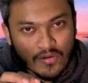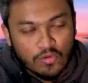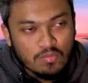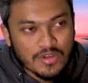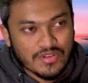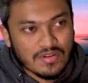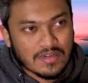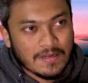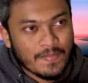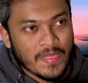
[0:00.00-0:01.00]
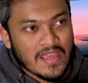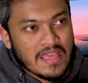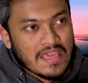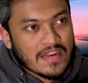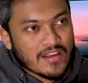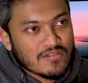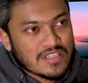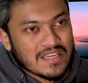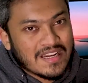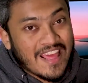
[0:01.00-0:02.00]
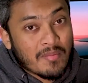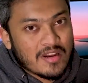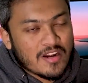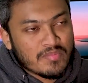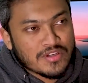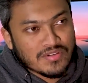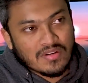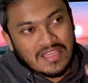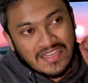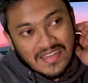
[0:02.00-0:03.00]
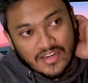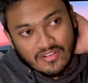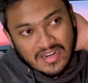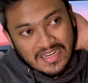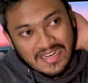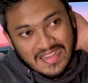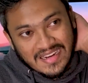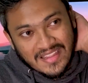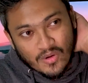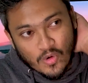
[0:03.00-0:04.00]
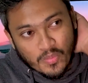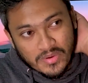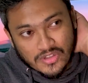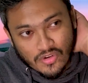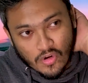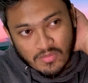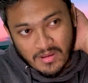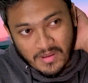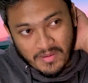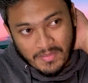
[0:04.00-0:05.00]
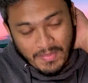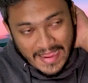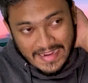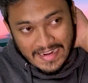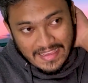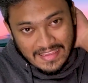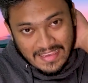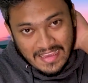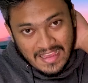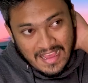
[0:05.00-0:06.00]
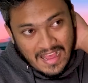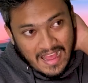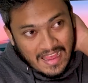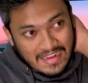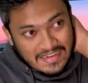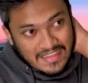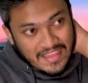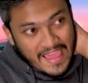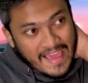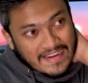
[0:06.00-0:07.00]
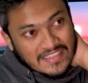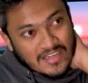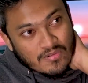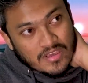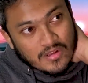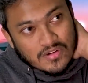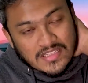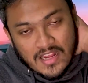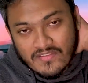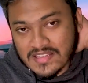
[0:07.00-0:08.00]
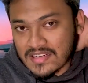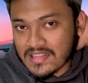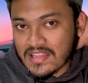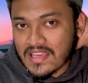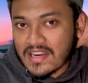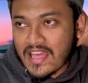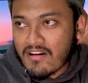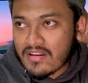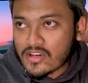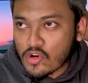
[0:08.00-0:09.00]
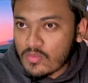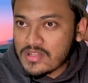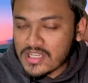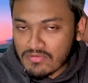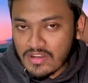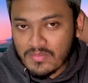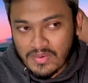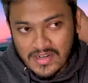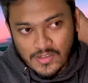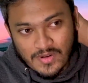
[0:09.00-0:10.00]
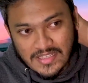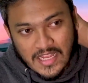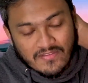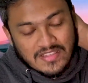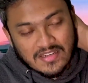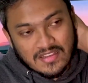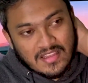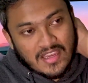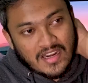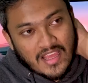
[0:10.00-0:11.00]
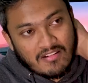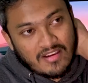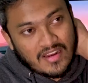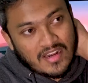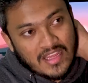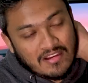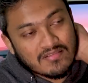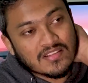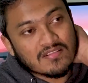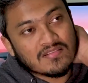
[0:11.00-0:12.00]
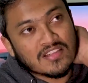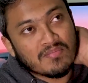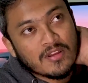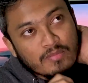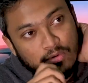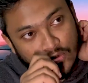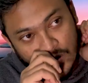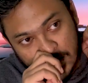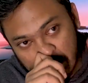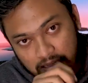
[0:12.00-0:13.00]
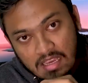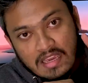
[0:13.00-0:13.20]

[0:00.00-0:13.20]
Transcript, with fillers: নতুন পিস্টনটা এটা হচ্ছে গ্ল্যামারের পিস্টন ইগনাইটরের ডিরেক্টলি কোনো পিস্টন ওইভাবে আমি পাই নাই আর একটাও হিরোর সার্ভিস সেন্টার থেকে নেওয়া হয় না সবই জেনুইন পার্টস বাট সার্ভিস সেন্টার থেকে নেওয়া হয় না নেওয়া হয়েছে হচ্ছে মিরপুর দশের